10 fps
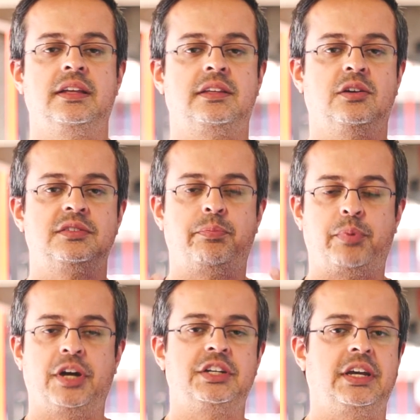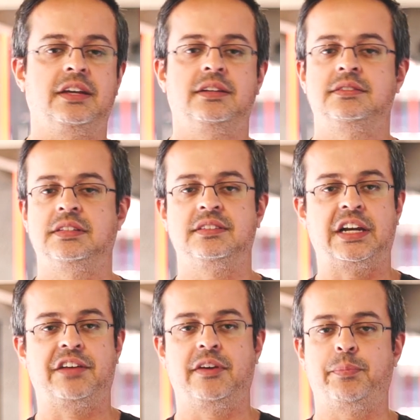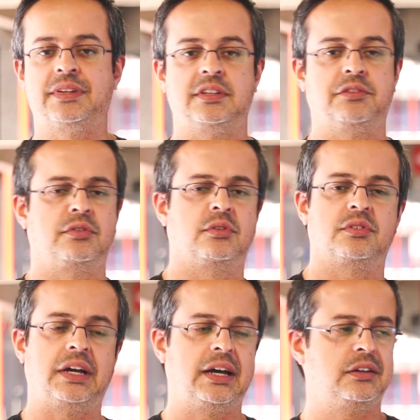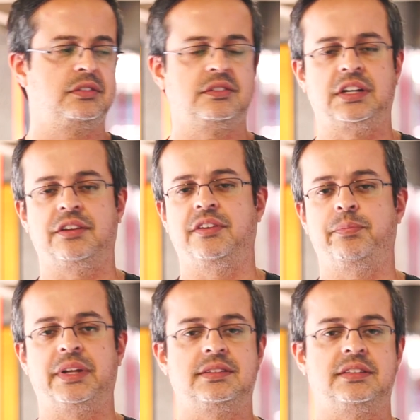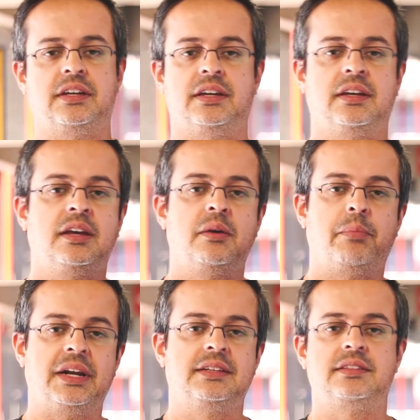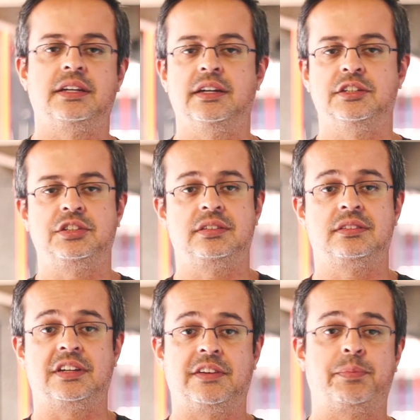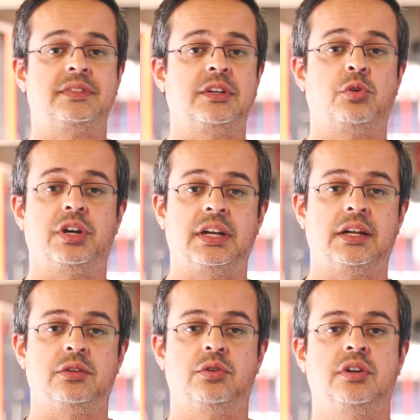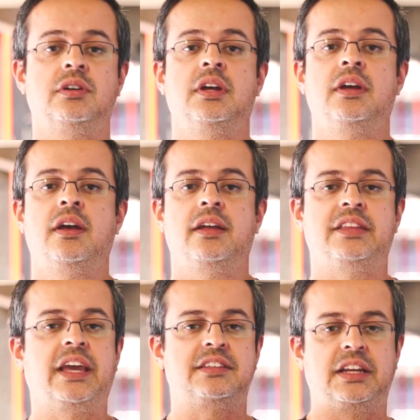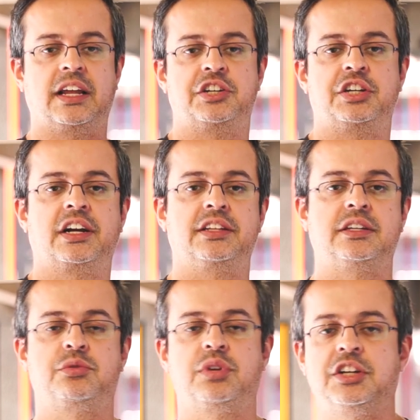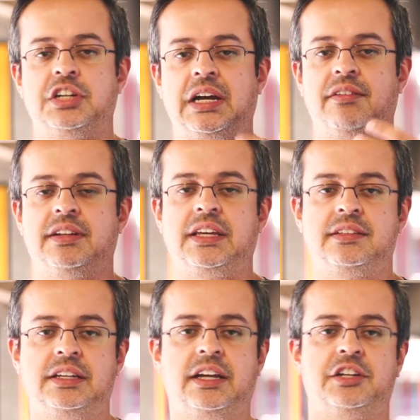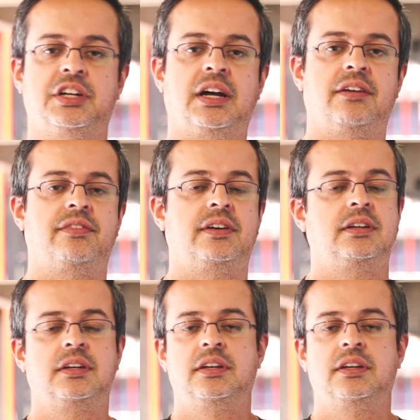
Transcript: Então, você pode aí se inscrever para ser voluntário, se inscrever para ser palestrante, se inscrever para ser coordenador. Tem a trilha Arquitetura Java, tem a trilha Java,